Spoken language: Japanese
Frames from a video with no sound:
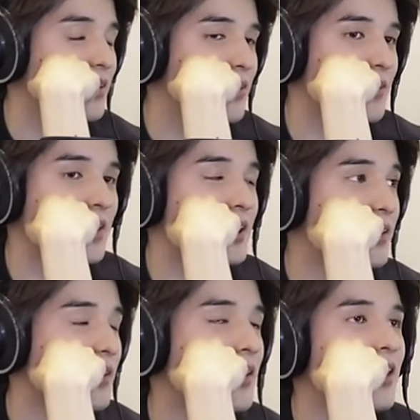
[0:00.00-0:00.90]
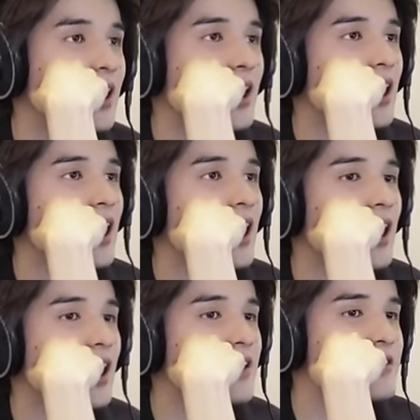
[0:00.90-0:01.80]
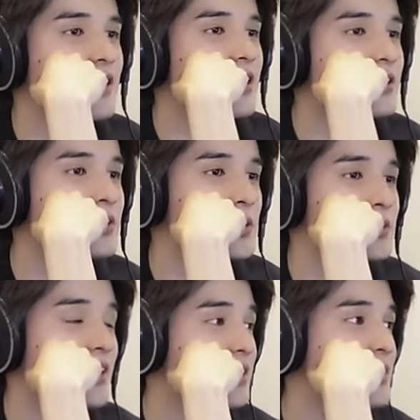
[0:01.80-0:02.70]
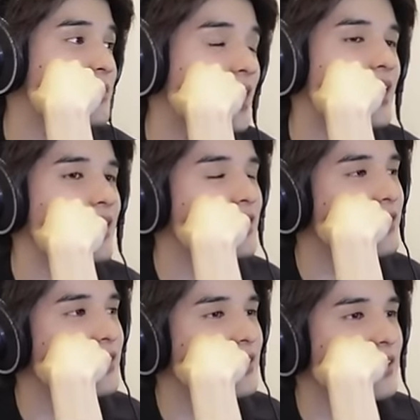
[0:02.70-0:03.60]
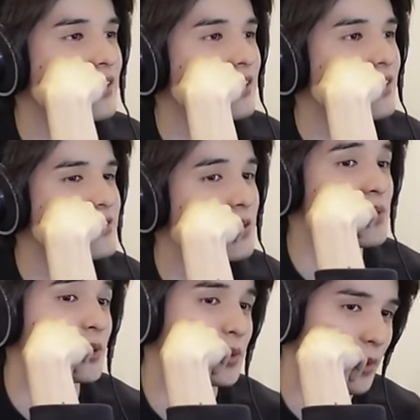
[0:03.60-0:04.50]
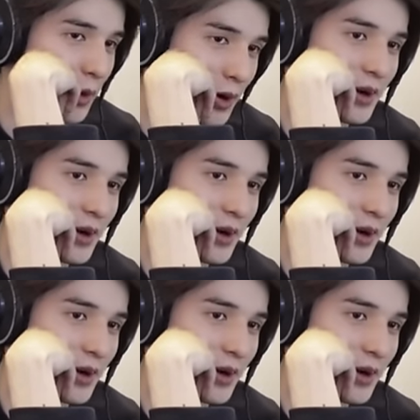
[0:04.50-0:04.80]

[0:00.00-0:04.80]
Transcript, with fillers: 今回の、えー、優勝した作品は、セミ男。